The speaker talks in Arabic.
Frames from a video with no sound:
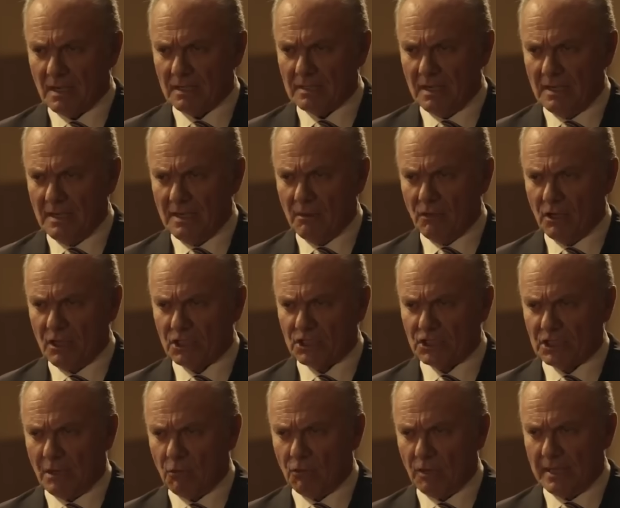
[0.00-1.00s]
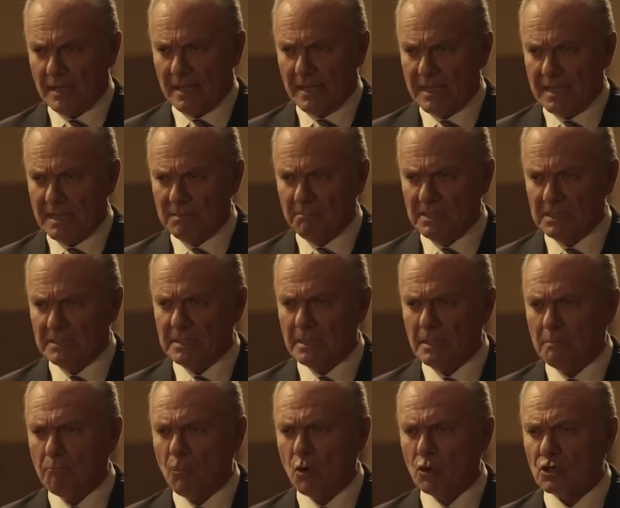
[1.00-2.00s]
أنا اللواء الشوقي حامد
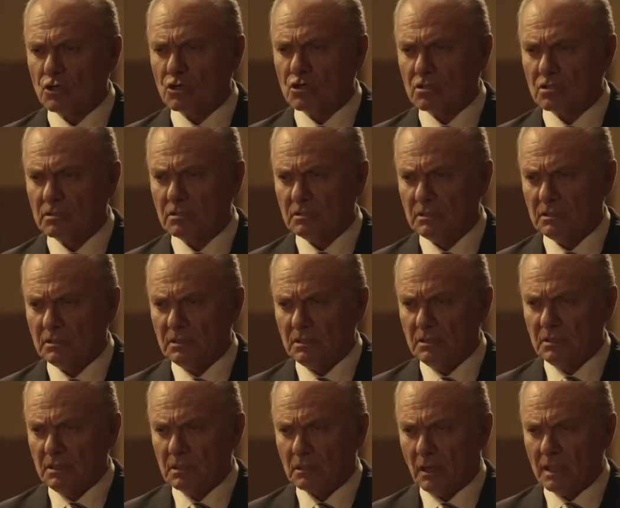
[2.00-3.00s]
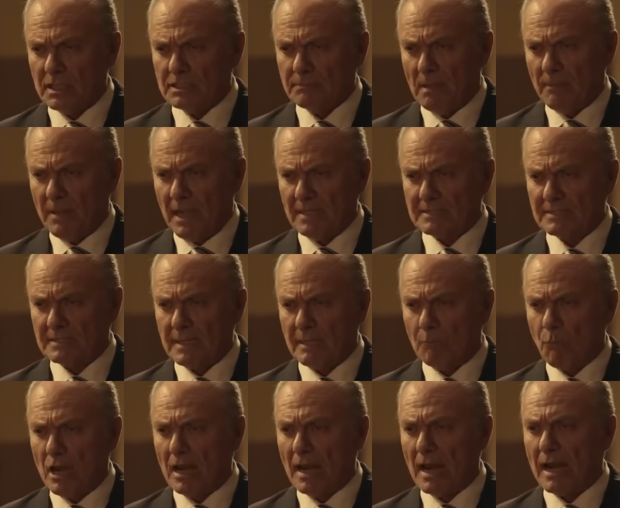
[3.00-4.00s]
المر رئيس مباحث
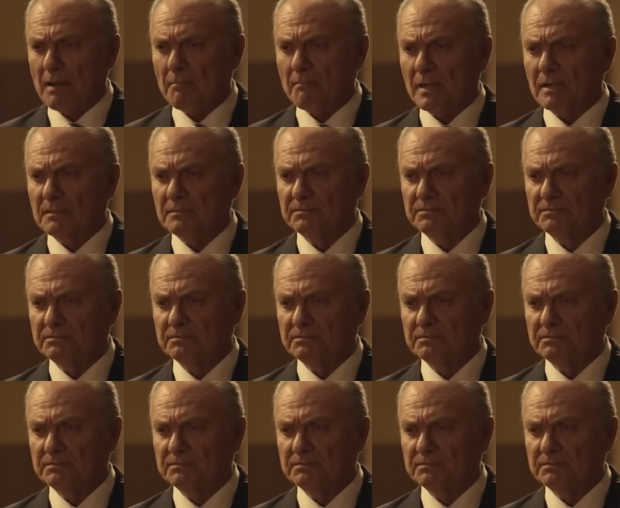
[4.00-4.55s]
الأموال العامة